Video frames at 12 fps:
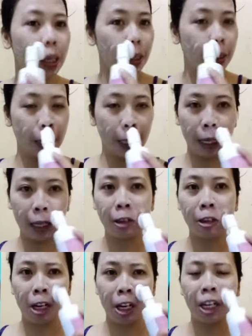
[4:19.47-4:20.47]
sininit
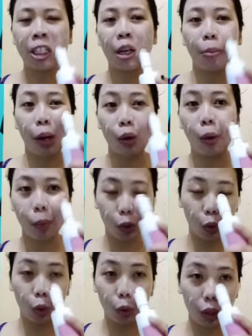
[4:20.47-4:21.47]
ko talaga siya bago ako
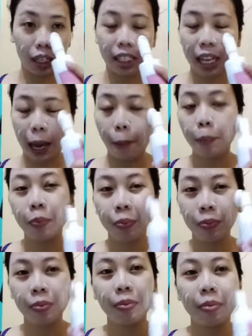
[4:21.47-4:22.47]
matulog kasi
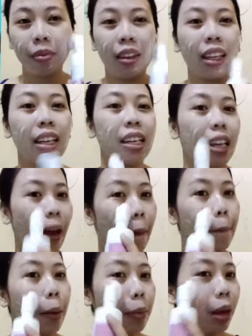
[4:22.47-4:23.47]

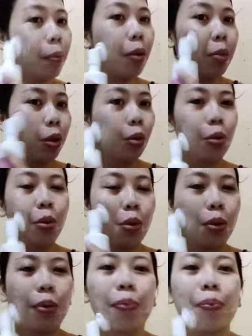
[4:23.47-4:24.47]
mamaya pa matutulog.